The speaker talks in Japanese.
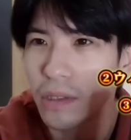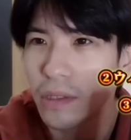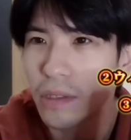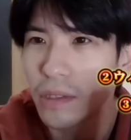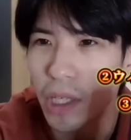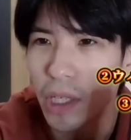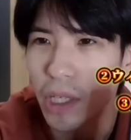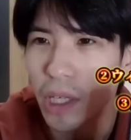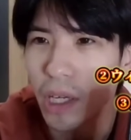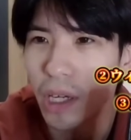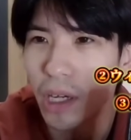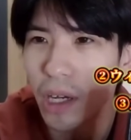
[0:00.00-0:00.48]

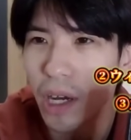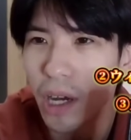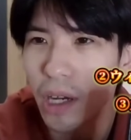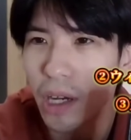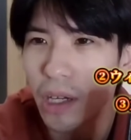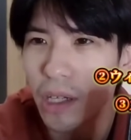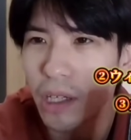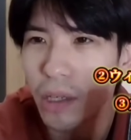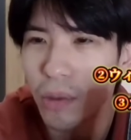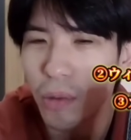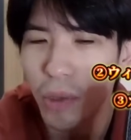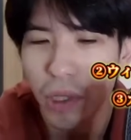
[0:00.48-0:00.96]
やまあ怪
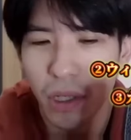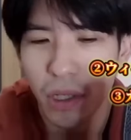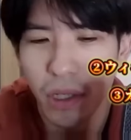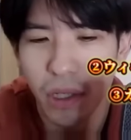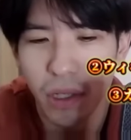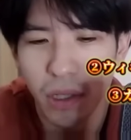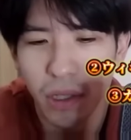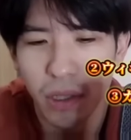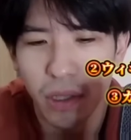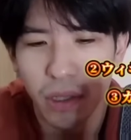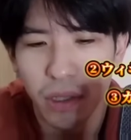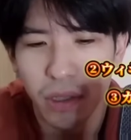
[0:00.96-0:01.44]
我明け
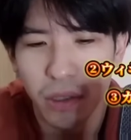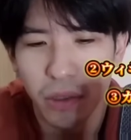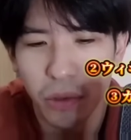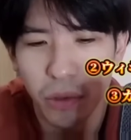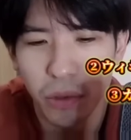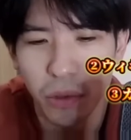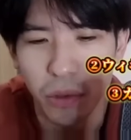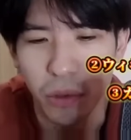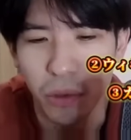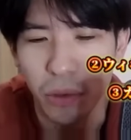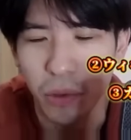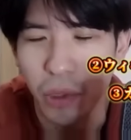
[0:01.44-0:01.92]
は
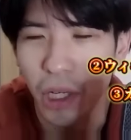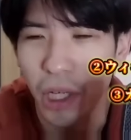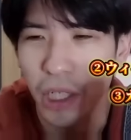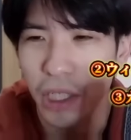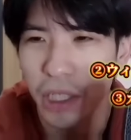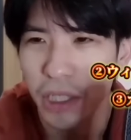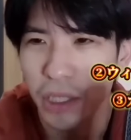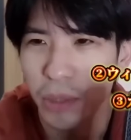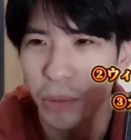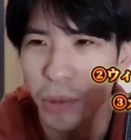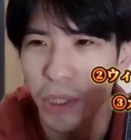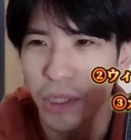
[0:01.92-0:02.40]
ちょっと
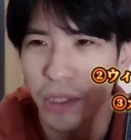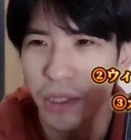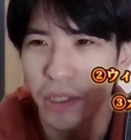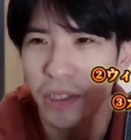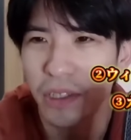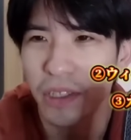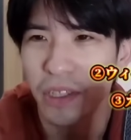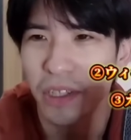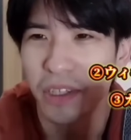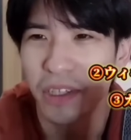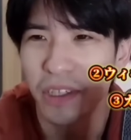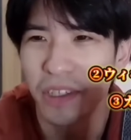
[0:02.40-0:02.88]
話
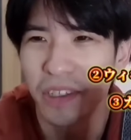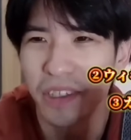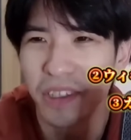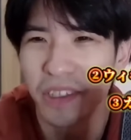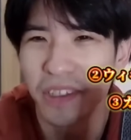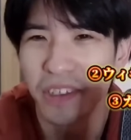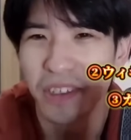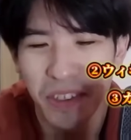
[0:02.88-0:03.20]
別なんだ